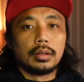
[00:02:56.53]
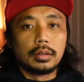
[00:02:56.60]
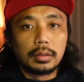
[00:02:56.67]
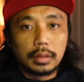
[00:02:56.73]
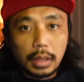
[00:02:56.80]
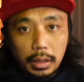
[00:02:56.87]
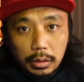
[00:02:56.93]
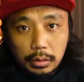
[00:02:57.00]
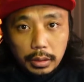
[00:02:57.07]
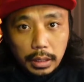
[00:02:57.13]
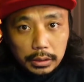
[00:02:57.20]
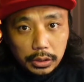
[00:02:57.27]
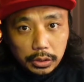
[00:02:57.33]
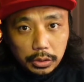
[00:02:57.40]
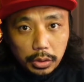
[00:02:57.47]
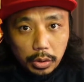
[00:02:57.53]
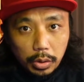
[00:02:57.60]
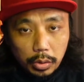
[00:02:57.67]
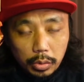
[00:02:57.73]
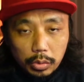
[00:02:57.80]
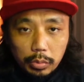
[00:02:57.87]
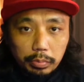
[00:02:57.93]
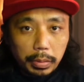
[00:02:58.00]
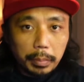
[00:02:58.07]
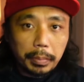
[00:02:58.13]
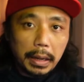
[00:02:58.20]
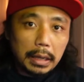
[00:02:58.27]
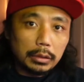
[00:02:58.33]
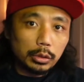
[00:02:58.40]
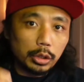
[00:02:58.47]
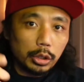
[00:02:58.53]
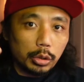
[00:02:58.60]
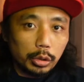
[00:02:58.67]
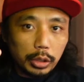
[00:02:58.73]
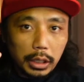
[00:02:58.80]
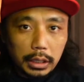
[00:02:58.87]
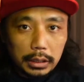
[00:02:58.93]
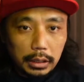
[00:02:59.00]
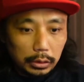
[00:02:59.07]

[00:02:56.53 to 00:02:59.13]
Now, let's go kung paano i-connect